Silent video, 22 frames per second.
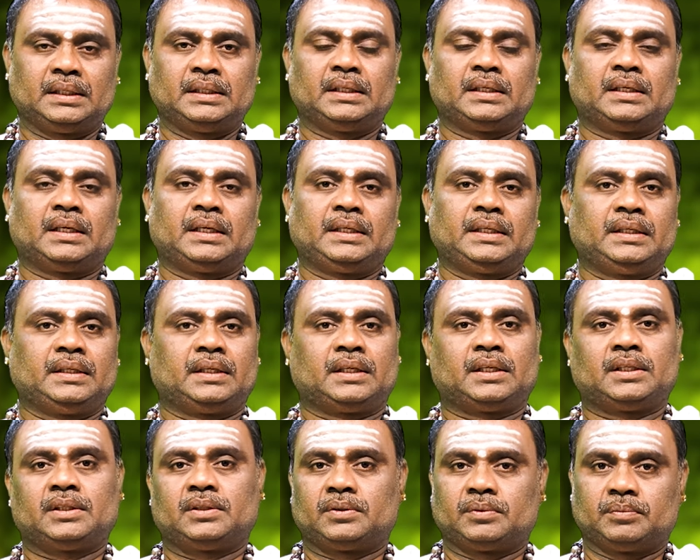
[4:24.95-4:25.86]
அந்த காரியம்
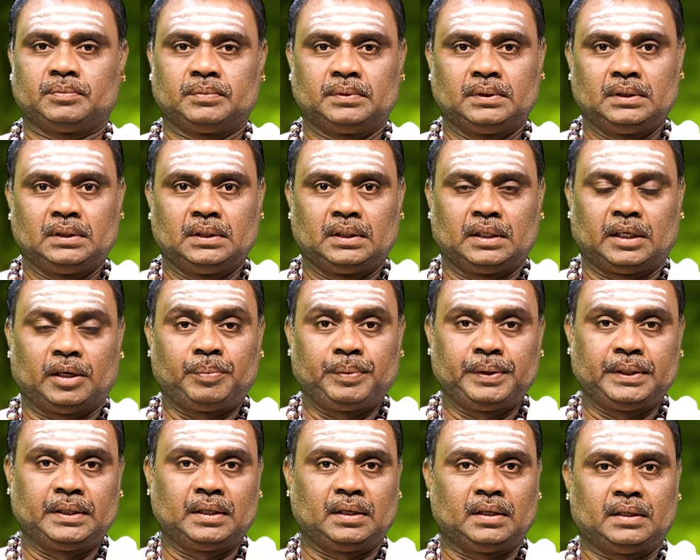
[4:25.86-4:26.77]
நடந்துடும்
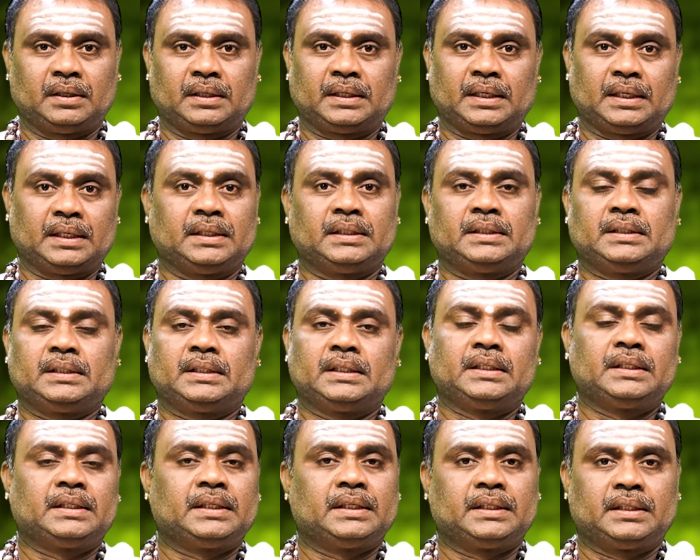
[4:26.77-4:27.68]
அப்படி தான் கடகத்துக்கு
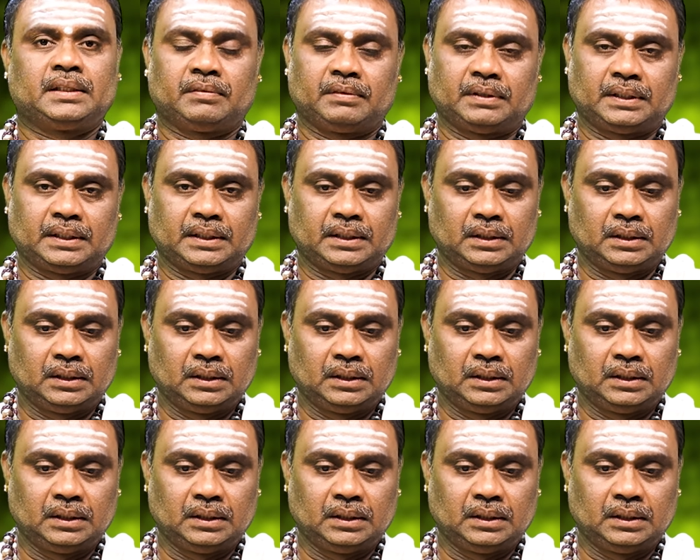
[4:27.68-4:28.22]
இருக்கே தவிர